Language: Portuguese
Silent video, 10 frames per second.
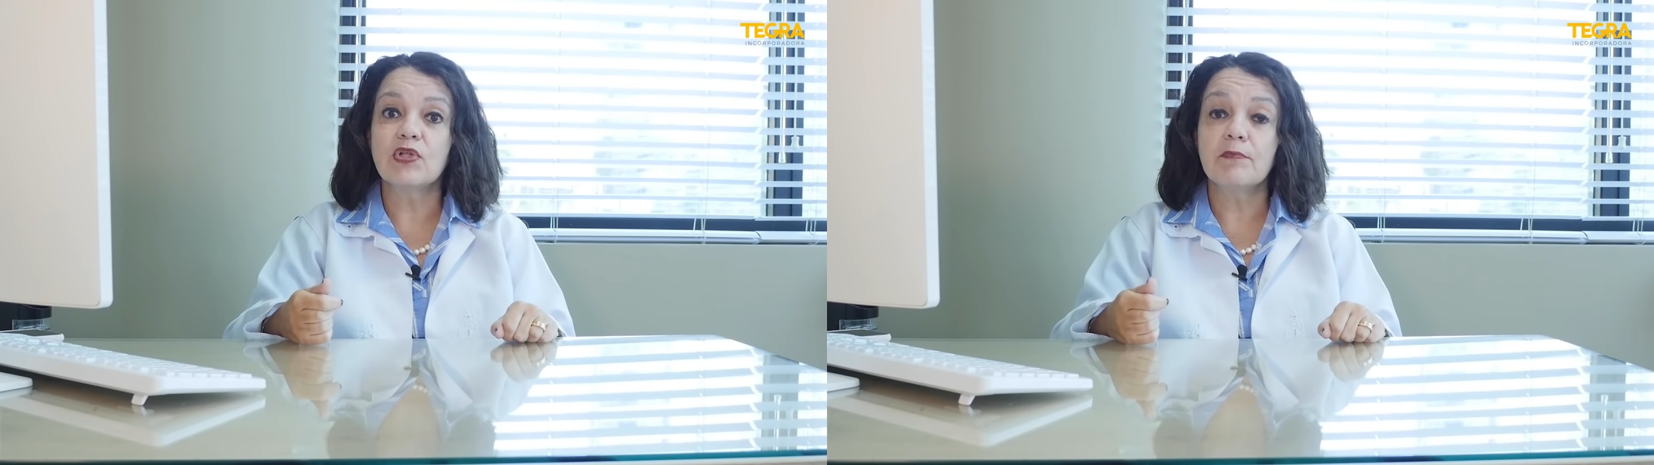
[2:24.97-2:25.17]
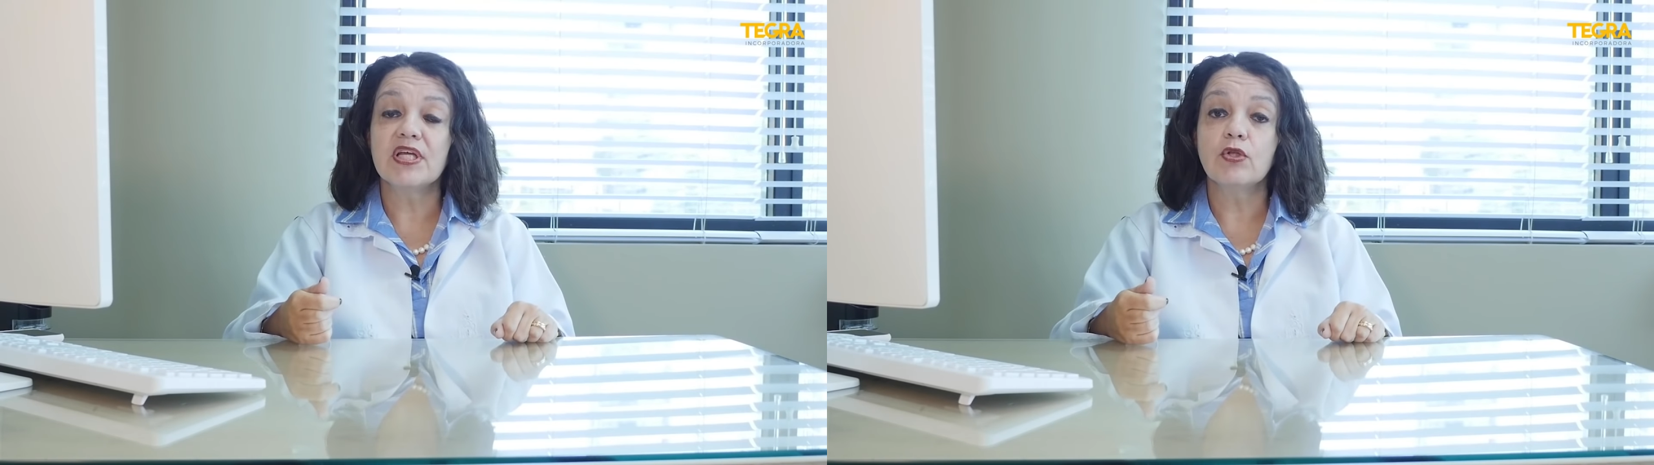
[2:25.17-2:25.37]

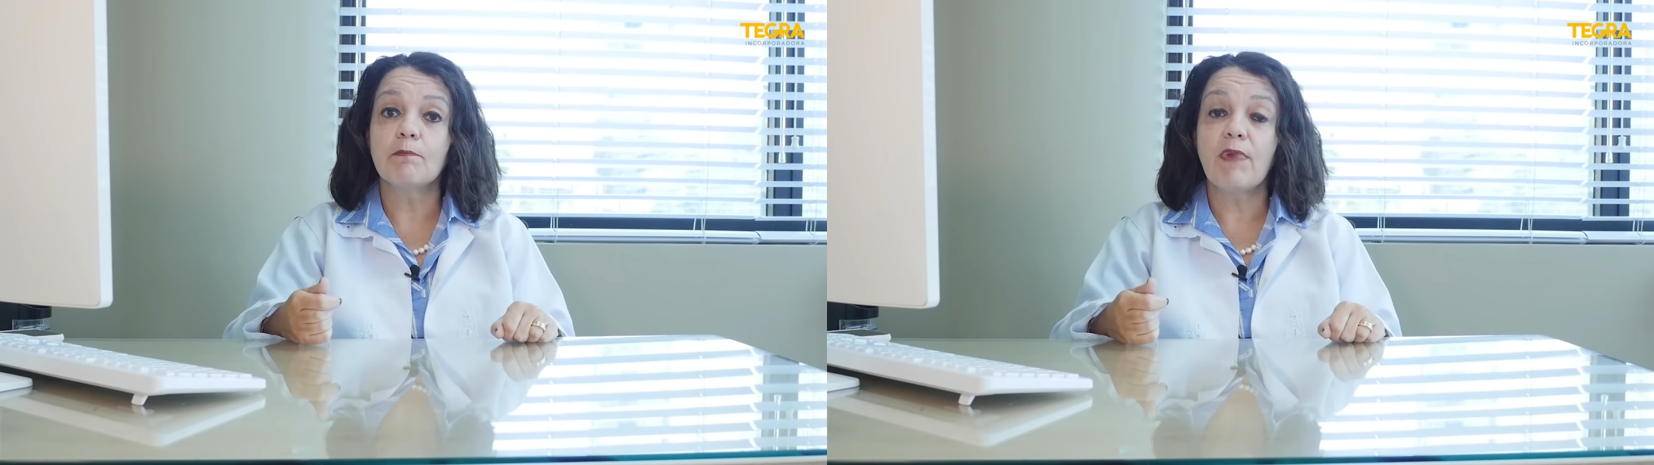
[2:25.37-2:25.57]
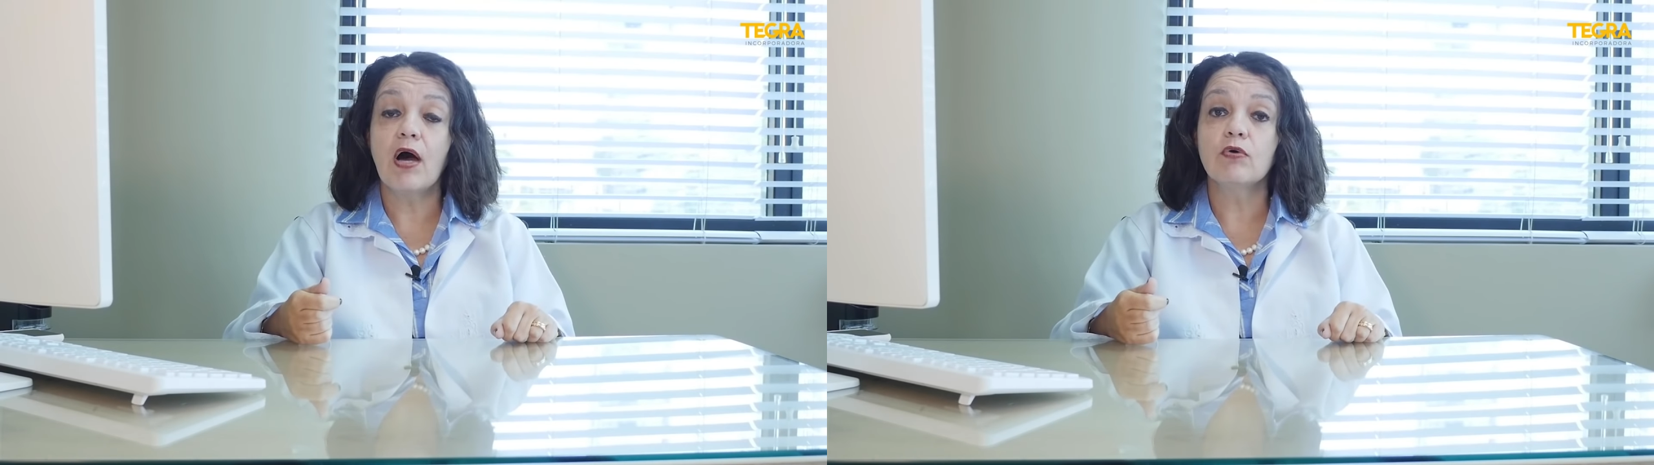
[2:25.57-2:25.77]
na
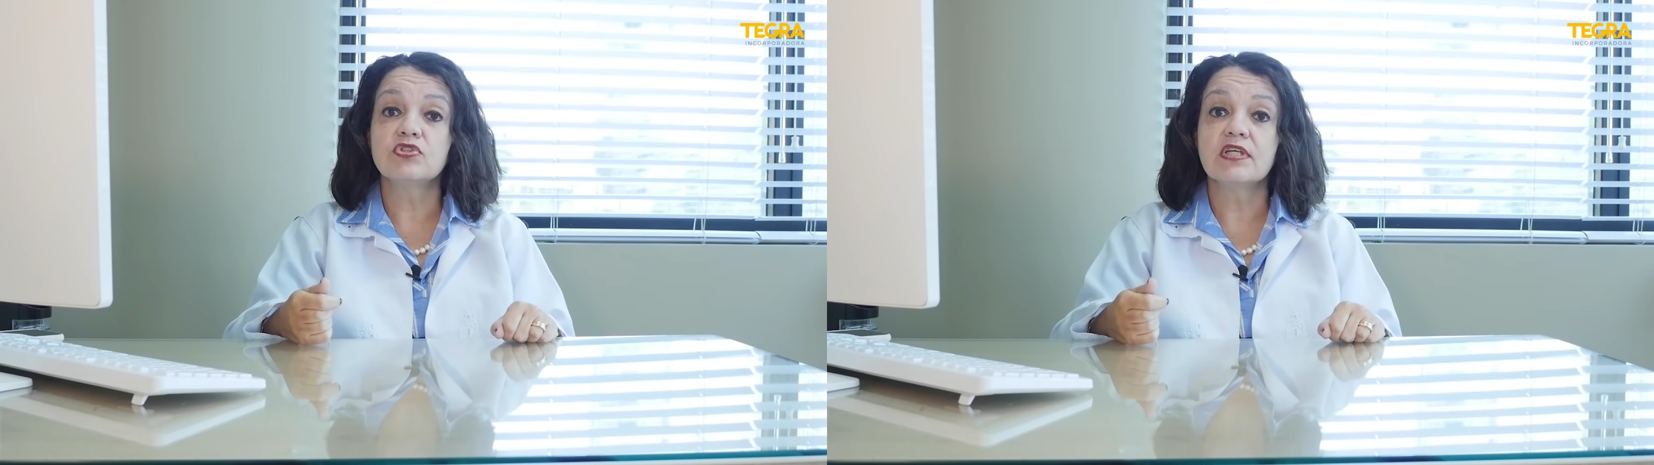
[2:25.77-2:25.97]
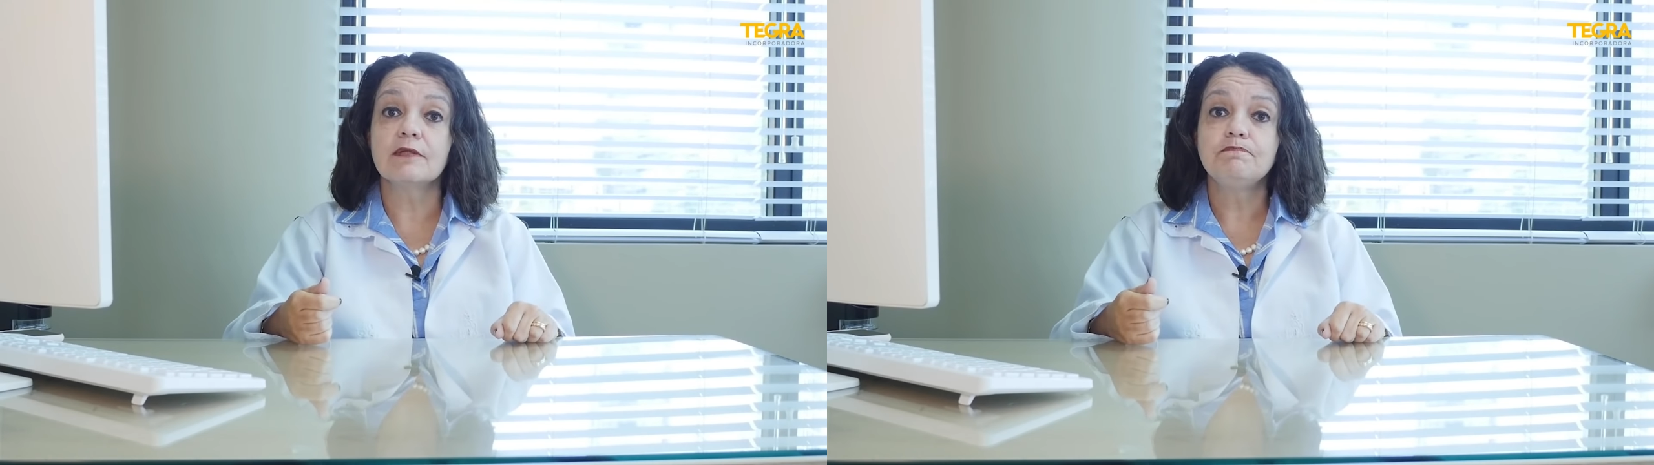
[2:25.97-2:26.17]

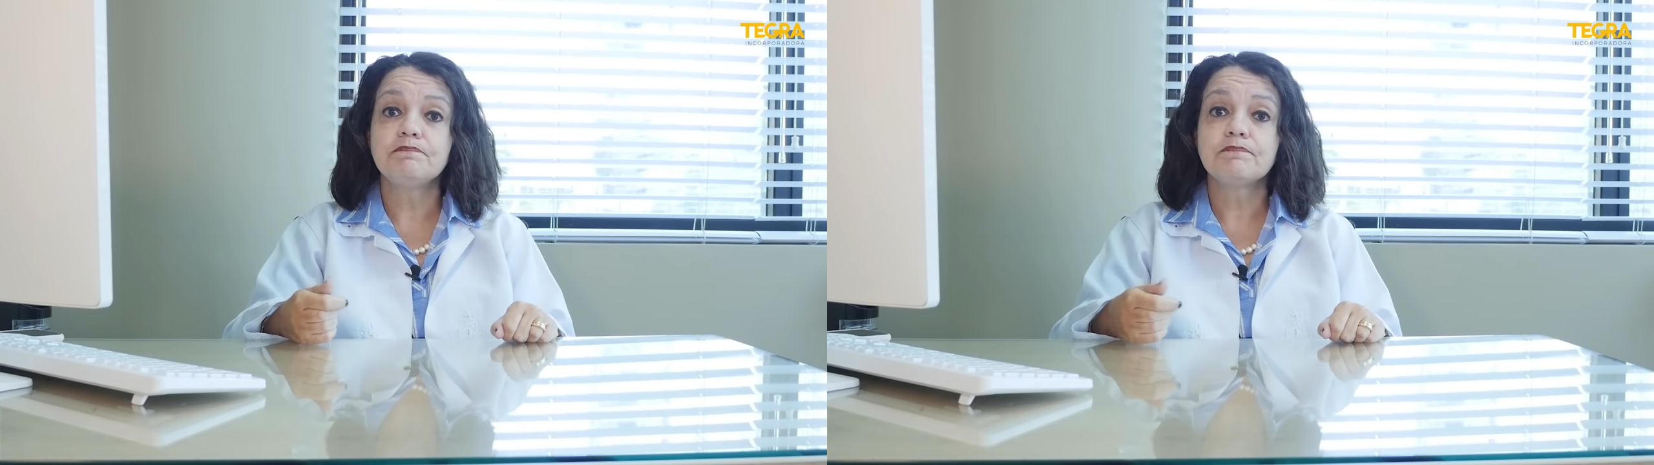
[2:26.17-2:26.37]
menopausa,